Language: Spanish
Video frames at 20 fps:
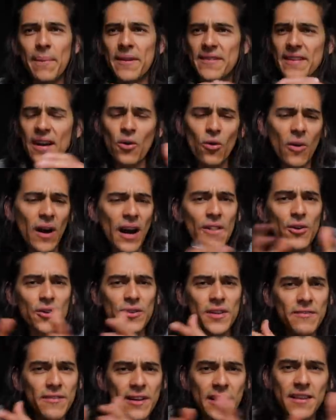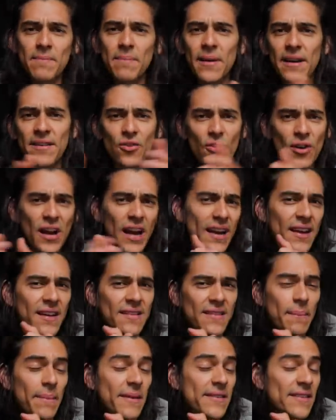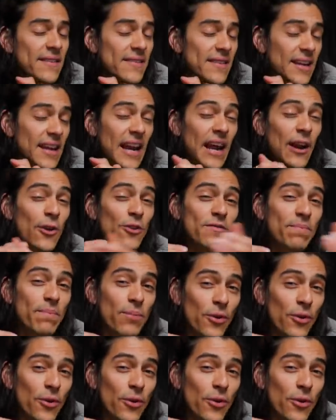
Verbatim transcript: Empecé a jugar con diferentes personajes, empecé a seguir a los